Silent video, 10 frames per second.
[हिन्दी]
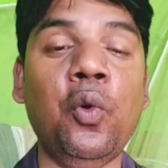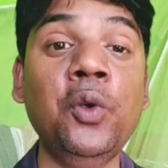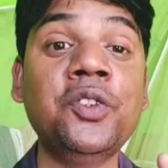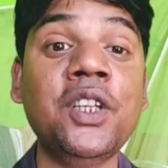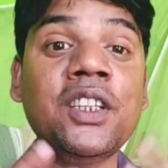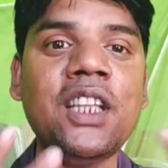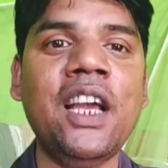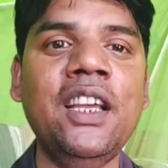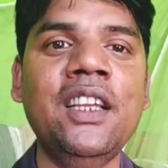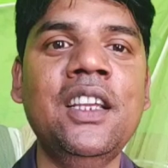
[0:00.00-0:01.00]
हो
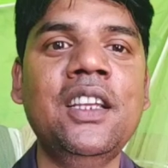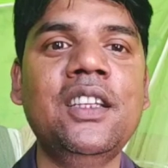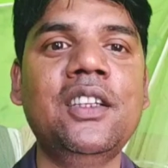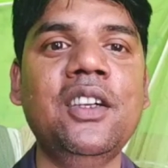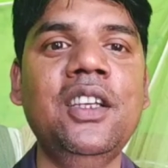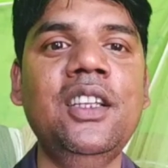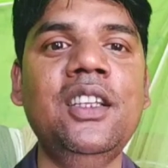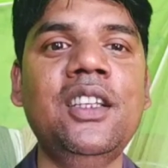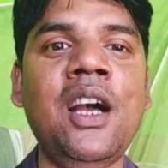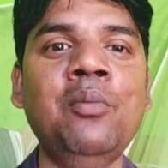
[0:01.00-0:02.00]
सकता है कि
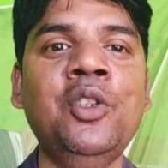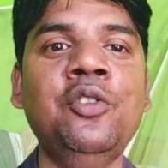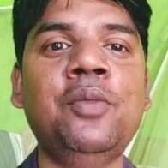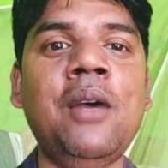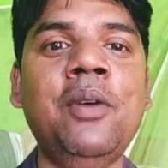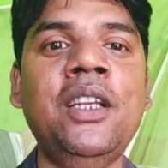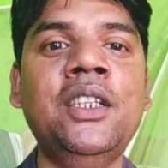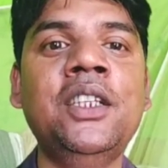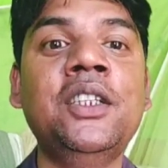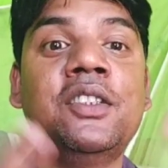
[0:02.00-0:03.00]
कहीं रामदेव बाबा
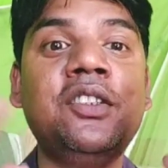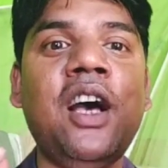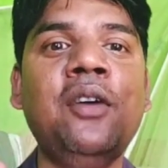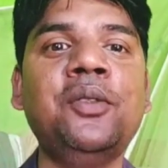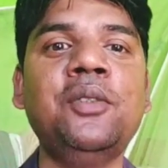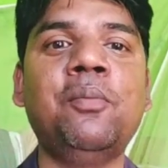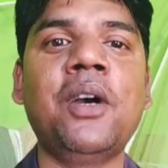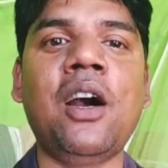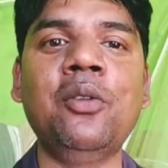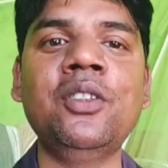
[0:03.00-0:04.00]
ने साहब से
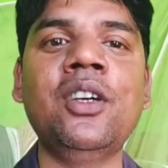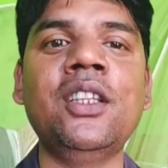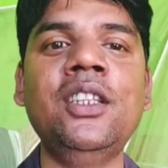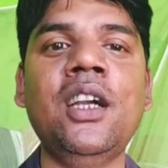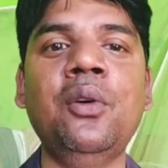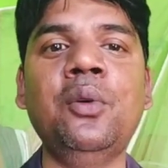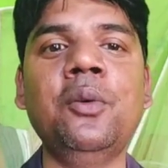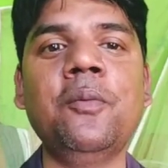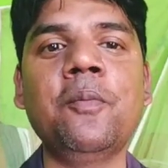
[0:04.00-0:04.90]
बगावत कर दिया हो